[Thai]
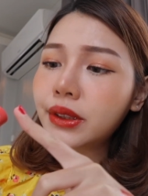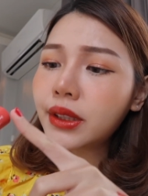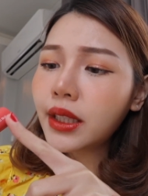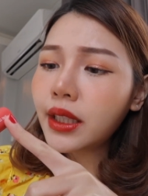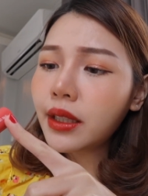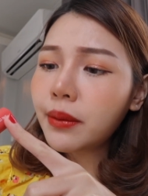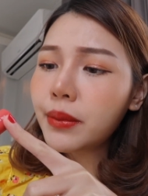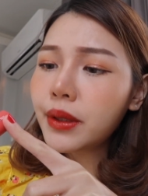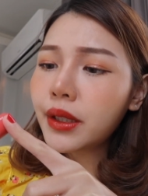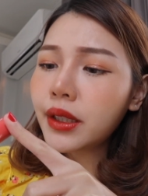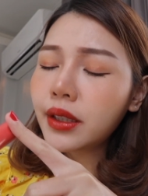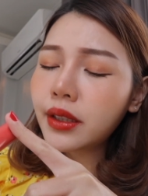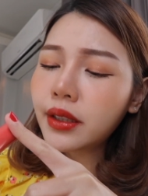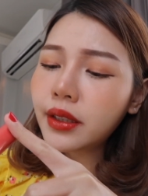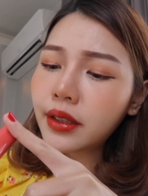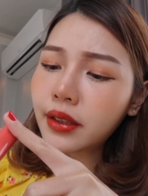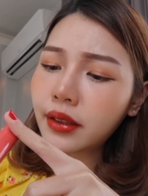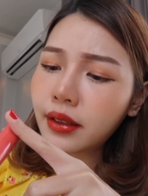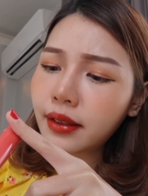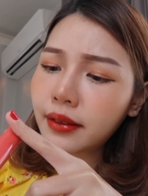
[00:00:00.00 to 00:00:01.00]
สีเบอ
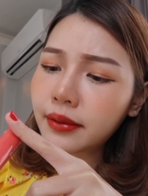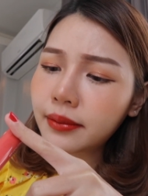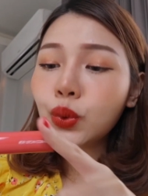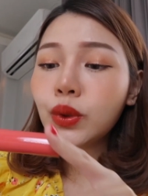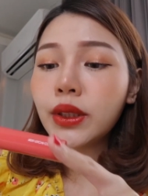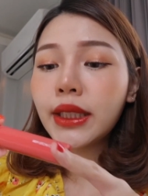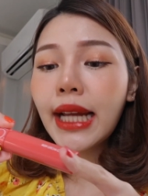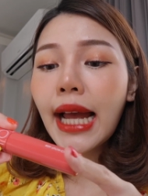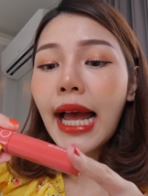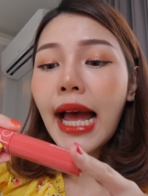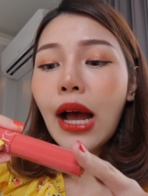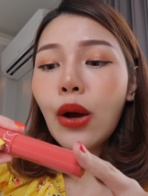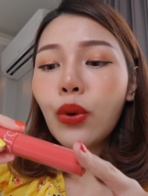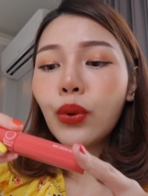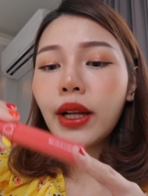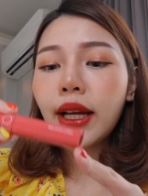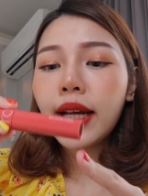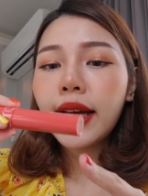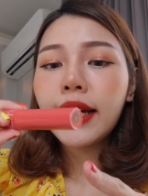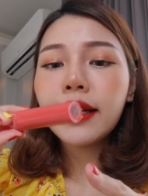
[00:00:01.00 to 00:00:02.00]
ร์
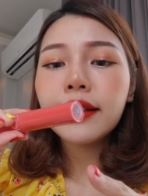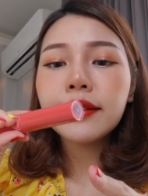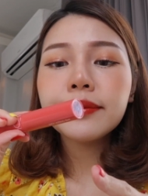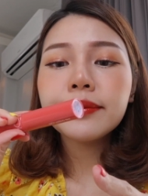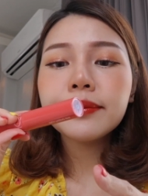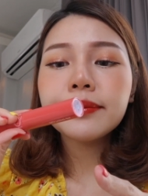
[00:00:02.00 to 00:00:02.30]
09นะคะ